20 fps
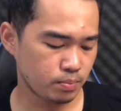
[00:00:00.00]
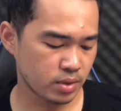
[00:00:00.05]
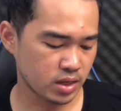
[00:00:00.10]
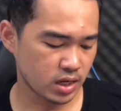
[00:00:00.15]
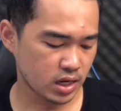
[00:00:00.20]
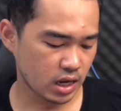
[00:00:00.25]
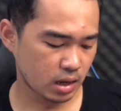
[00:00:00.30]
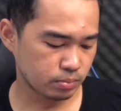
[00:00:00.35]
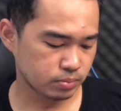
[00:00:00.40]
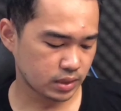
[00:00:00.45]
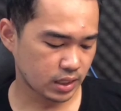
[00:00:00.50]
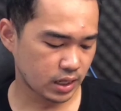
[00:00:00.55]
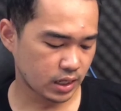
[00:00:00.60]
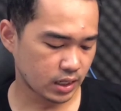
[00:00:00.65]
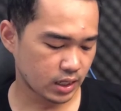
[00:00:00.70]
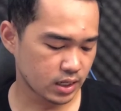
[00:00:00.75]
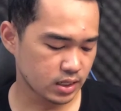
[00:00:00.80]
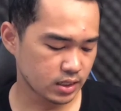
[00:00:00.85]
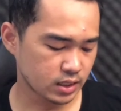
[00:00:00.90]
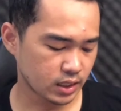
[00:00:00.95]

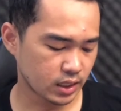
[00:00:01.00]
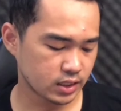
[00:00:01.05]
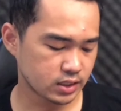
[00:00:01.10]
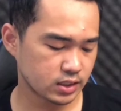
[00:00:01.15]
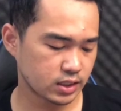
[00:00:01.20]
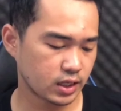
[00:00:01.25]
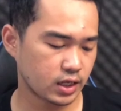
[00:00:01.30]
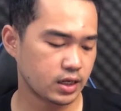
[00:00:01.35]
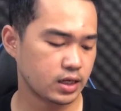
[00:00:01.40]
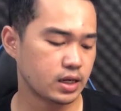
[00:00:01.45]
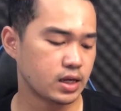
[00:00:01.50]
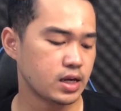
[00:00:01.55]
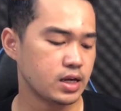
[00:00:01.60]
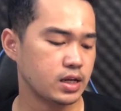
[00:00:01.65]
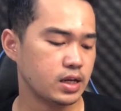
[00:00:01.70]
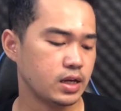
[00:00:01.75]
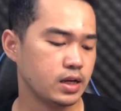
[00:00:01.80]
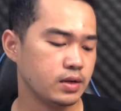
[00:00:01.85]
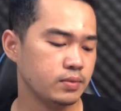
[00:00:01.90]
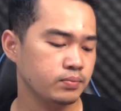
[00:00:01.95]
pendaftaran STNK
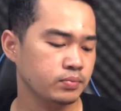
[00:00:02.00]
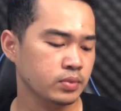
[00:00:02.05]
ya.